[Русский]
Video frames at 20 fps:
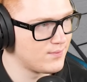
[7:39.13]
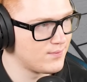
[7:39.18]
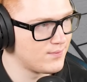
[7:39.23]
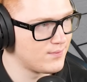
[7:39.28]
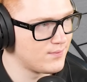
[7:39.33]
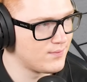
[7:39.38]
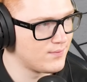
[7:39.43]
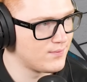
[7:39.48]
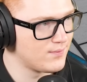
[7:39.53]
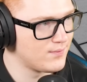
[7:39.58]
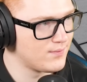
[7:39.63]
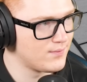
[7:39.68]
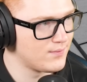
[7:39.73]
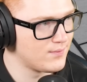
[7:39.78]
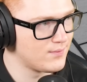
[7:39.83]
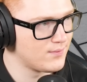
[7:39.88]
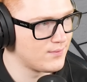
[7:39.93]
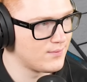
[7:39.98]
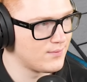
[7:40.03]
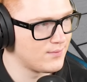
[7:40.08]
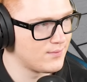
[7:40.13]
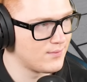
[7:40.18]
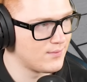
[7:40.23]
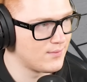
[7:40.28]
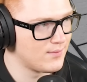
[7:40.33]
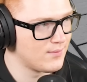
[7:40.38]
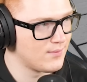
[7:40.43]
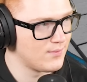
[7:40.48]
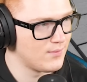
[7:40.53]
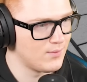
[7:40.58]
А, из Украины.
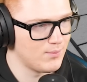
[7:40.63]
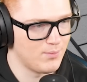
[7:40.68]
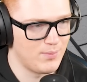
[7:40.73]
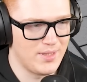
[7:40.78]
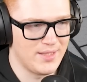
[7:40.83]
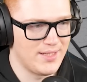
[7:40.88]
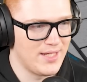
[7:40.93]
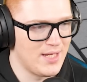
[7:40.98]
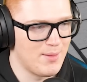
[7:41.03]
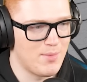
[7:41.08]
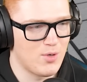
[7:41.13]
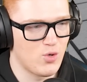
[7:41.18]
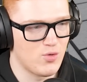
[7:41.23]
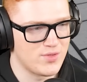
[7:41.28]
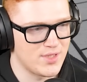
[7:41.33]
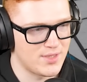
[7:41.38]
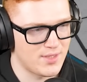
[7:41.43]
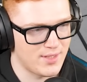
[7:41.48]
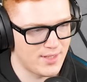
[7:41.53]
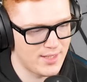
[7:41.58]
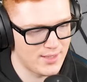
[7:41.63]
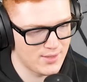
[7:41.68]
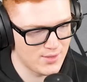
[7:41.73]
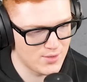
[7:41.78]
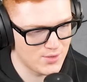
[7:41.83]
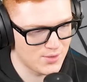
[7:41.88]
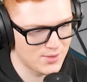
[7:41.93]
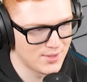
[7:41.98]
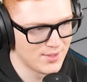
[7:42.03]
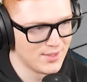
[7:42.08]
Блин, я не могу взять
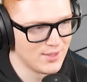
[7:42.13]
ракетницу.